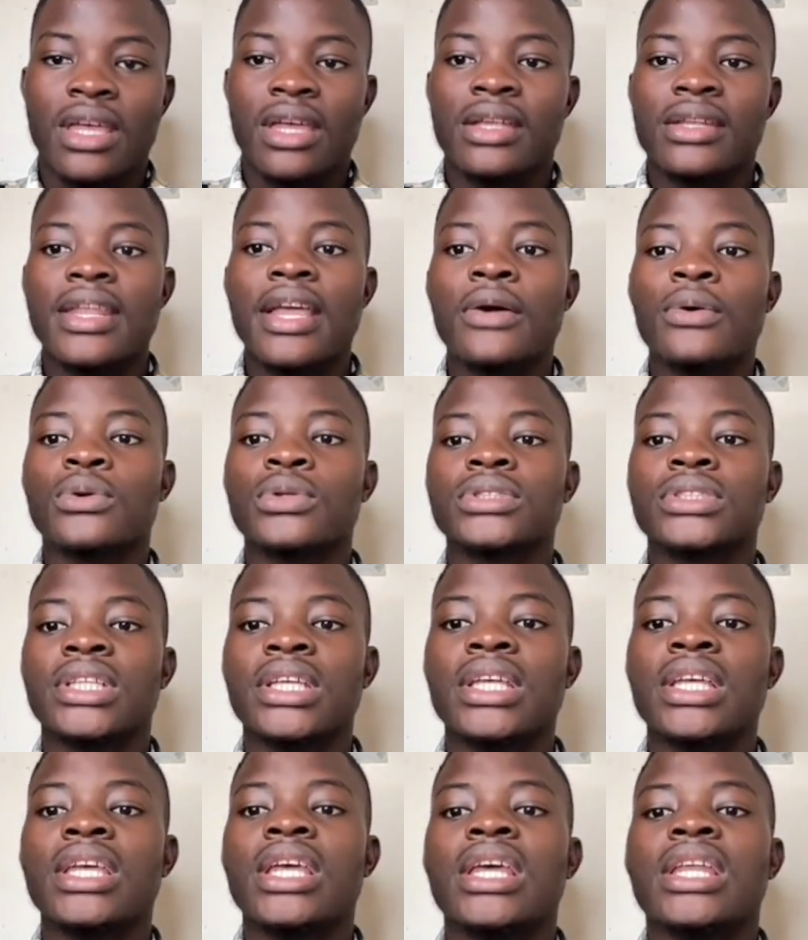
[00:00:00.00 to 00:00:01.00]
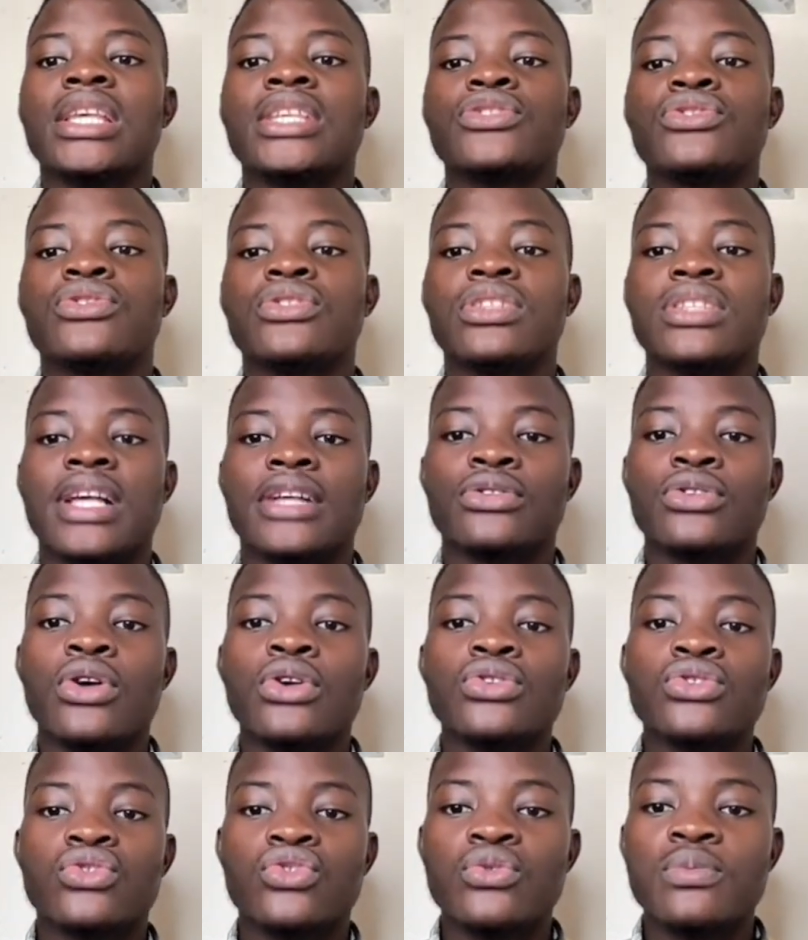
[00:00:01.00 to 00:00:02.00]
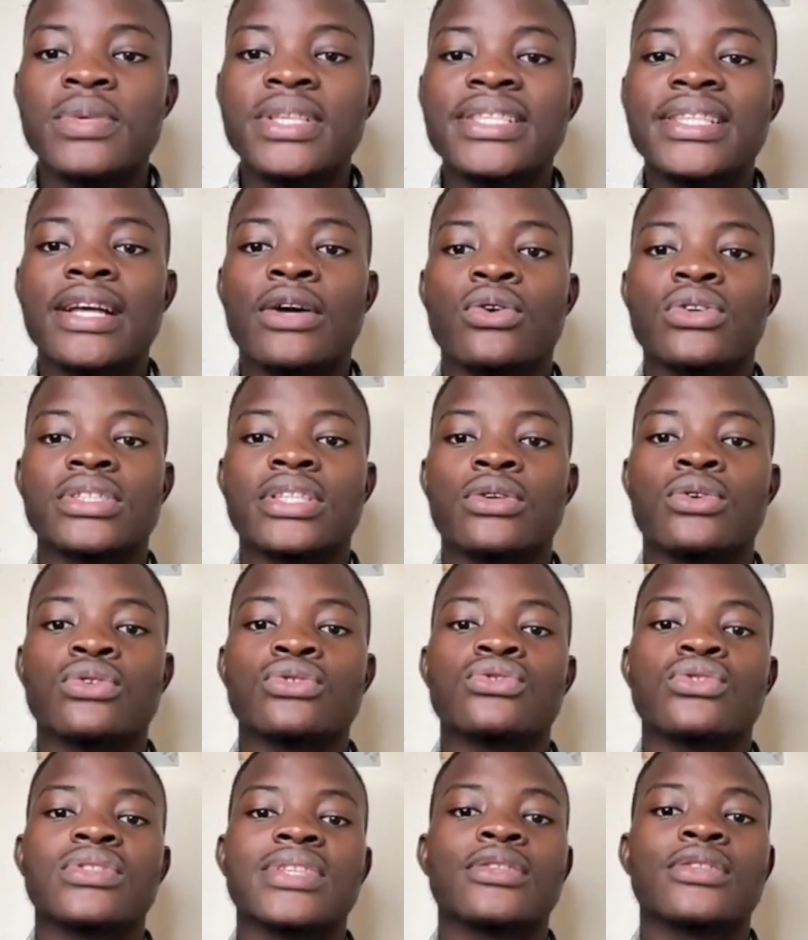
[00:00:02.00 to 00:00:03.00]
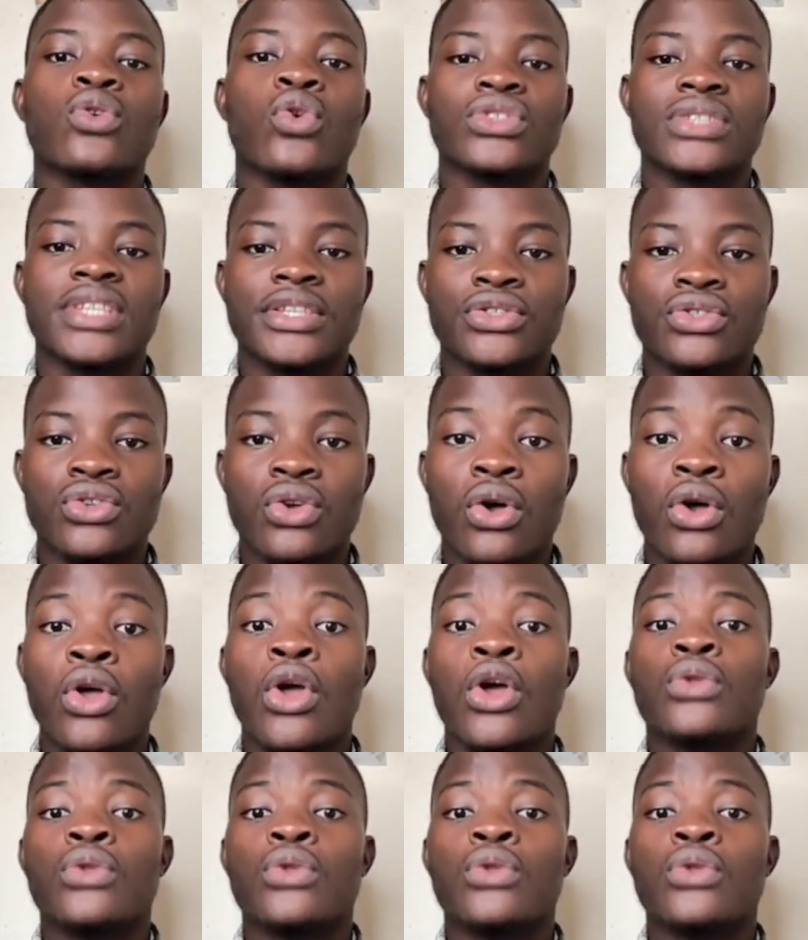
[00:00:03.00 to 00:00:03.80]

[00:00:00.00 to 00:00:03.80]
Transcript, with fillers: D'un côté, les utilisateurs subissent les conséquences de cette congestion.